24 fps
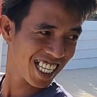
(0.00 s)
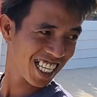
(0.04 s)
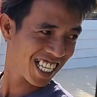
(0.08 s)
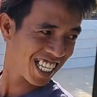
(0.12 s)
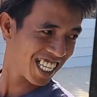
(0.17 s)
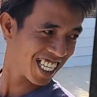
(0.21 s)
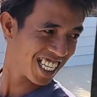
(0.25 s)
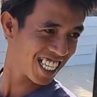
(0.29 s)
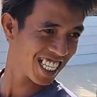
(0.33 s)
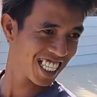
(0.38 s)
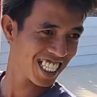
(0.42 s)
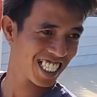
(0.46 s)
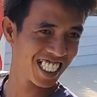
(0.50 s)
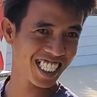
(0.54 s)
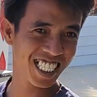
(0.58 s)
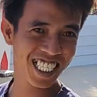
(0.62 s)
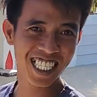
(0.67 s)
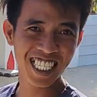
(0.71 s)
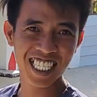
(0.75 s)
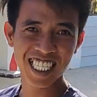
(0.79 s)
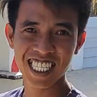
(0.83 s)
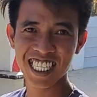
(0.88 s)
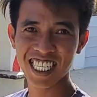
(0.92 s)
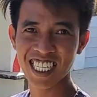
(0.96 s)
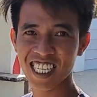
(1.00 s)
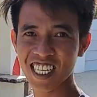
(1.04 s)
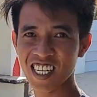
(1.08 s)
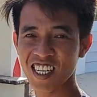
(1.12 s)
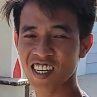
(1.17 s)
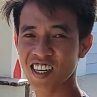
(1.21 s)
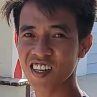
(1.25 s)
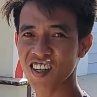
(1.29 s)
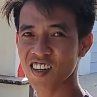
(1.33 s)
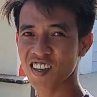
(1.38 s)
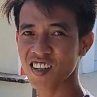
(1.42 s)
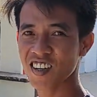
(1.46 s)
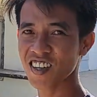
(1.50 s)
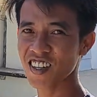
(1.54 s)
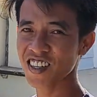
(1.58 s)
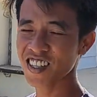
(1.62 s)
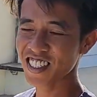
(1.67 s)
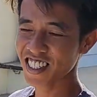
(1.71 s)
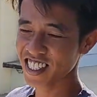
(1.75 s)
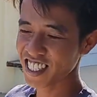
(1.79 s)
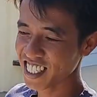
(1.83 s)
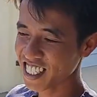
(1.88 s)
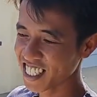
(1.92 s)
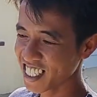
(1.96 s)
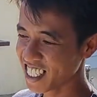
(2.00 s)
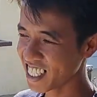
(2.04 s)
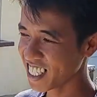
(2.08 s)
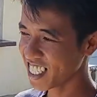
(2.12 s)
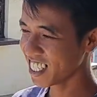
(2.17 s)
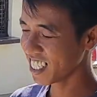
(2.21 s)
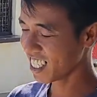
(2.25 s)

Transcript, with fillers: Di ba, eh, pagaling, tsaka banat. Oo, oh, yung mga